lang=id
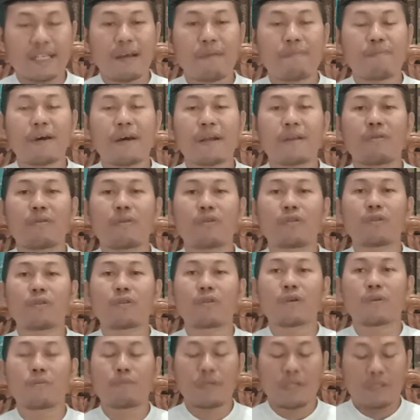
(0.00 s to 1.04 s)
sabar
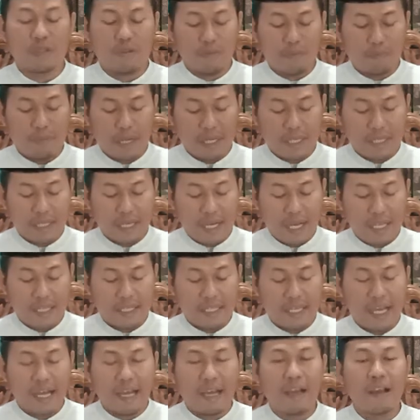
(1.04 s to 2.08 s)
untuk berjumpa
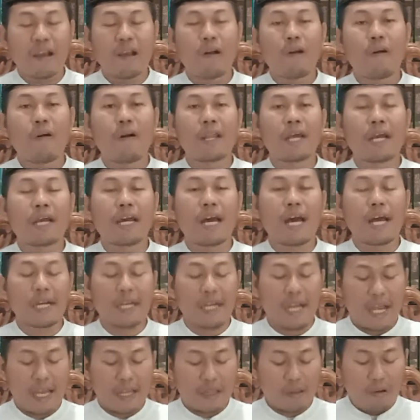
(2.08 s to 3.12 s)
dengannya. Oleh
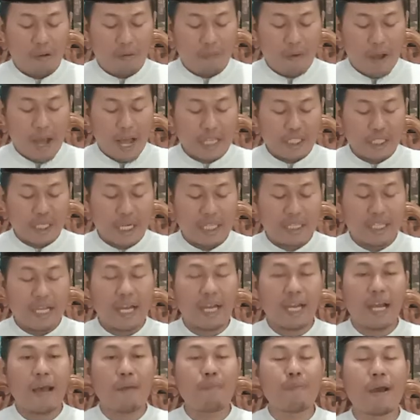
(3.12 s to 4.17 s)
karena itu fa
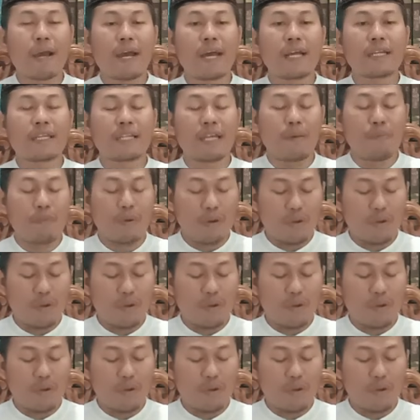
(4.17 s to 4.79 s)
ashhadaka maka dia